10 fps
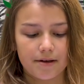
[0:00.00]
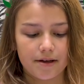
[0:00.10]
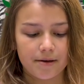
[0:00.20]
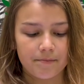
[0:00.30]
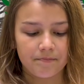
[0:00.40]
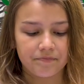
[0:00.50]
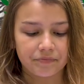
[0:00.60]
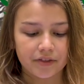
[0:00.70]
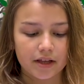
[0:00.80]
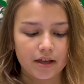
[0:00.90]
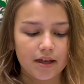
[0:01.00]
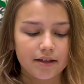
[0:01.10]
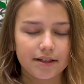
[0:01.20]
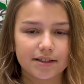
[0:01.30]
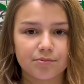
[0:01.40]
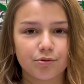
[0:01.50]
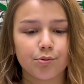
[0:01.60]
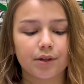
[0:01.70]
Ähm, das Buch